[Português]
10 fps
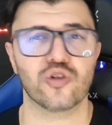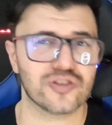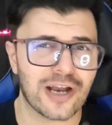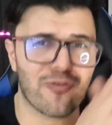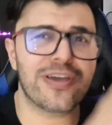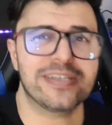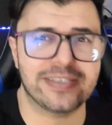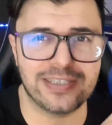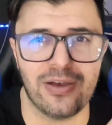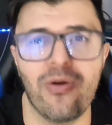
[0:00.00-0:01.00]
Todos já
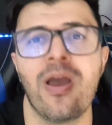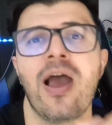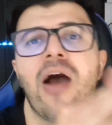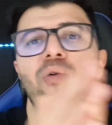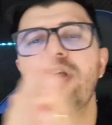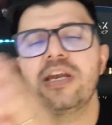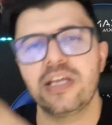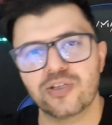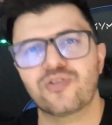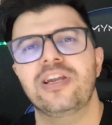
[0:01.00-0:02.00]
conheciam o
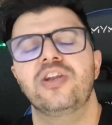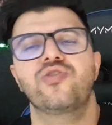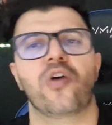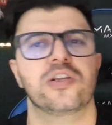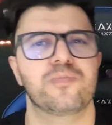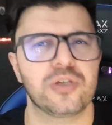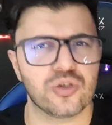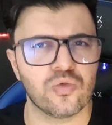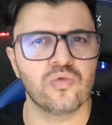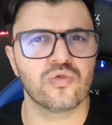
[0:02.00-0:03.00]
início ali, Need for
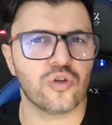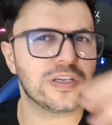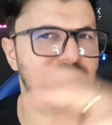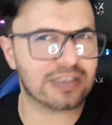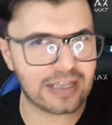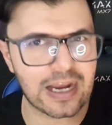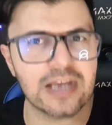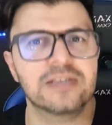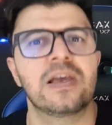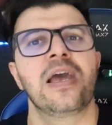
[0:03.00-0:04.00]
Speed 1, 2,
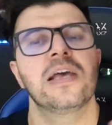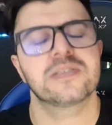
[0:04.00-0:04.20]
3.